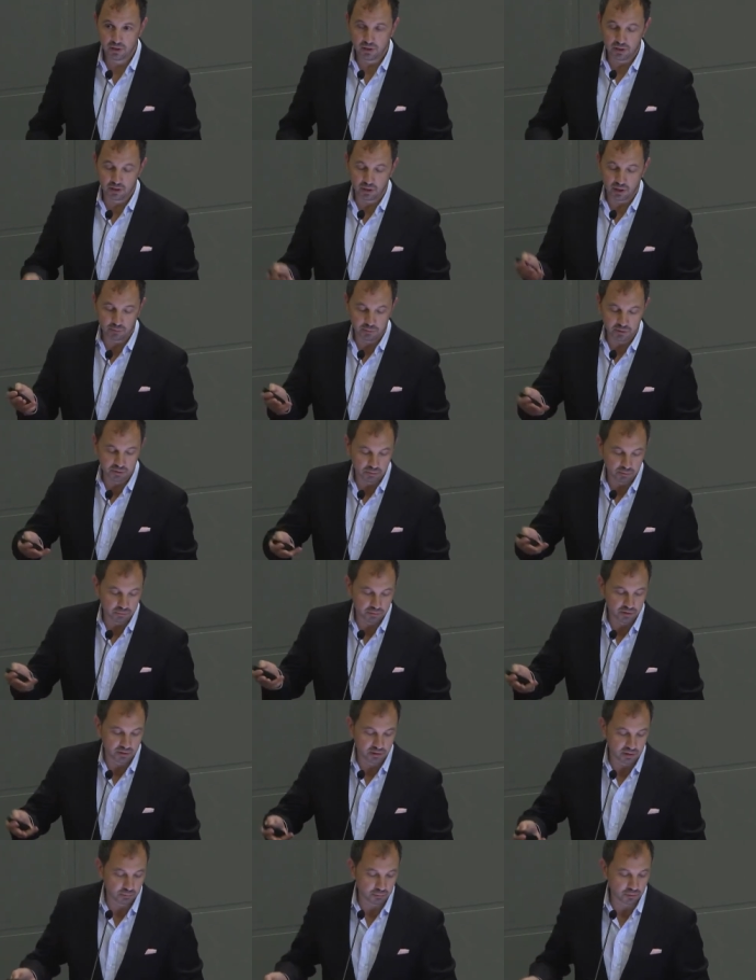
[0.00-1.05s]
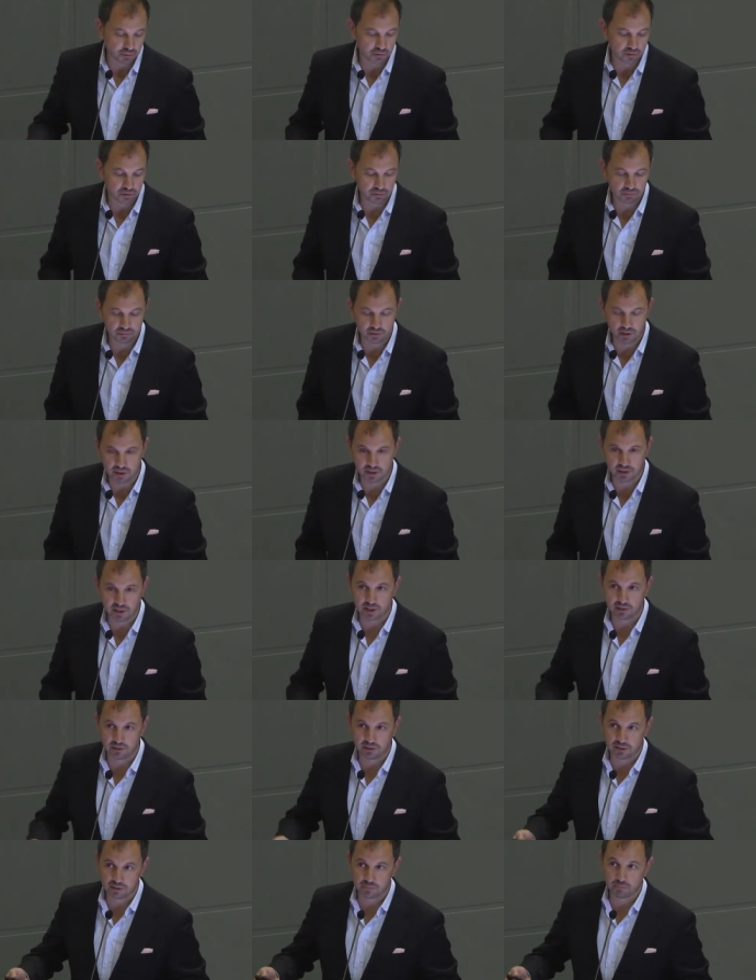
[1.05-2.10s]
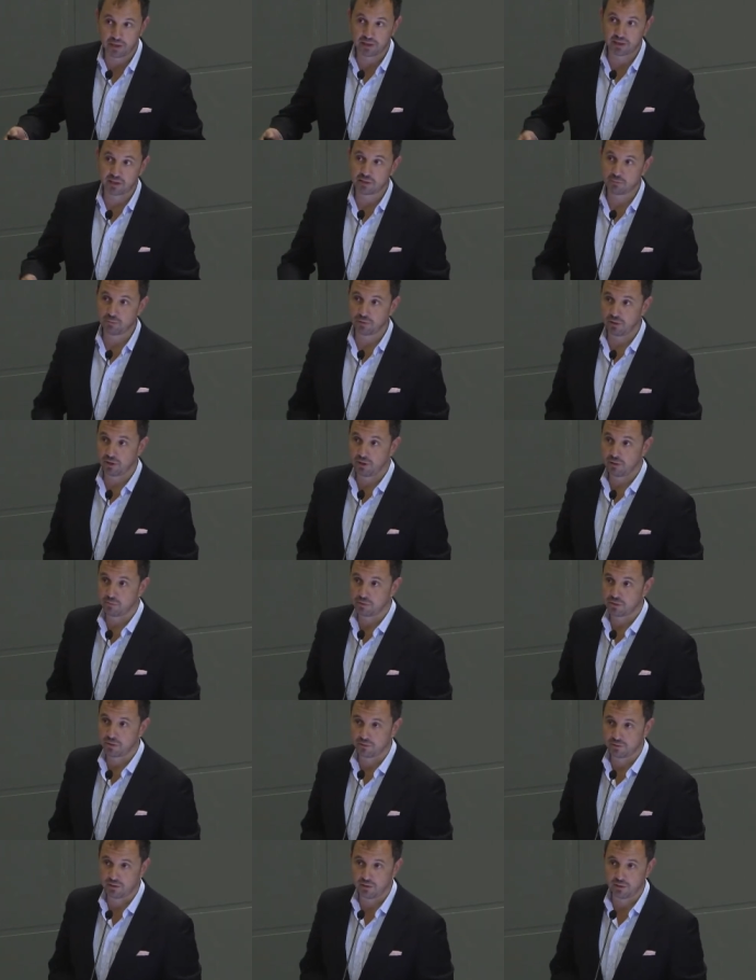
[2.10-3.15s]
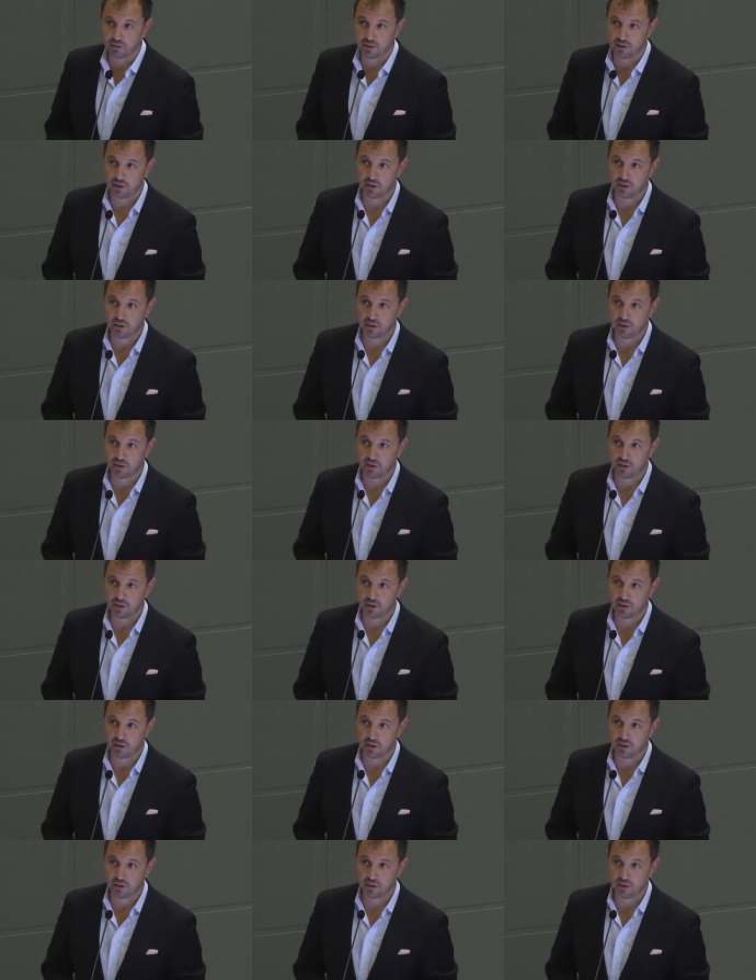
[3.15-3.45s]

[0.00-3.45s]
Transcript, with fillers: y ahora mismo pues tenemos tres grandes patas, podríamos decir,